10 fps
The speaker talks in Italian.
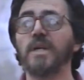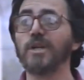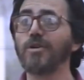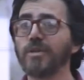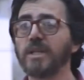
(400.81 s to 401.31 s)

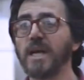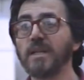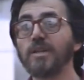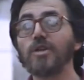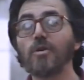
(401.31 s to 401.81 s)
i
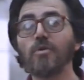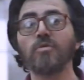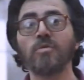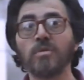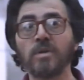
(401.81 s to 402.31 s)
contatti
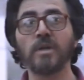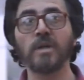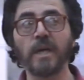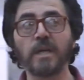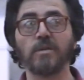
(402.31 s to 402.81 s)

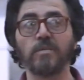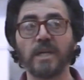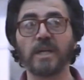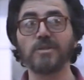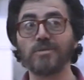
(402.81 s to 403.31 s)
con, eh, ecco,
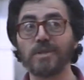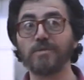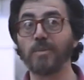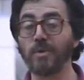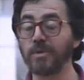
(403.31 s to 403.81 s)
Melarangio
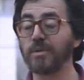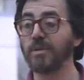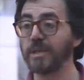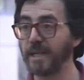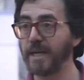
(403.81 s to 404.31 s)
seguiva molto
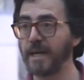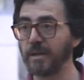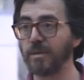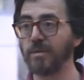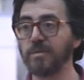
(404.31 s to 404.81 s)
il
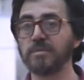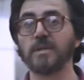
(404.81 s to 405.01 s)
teatro,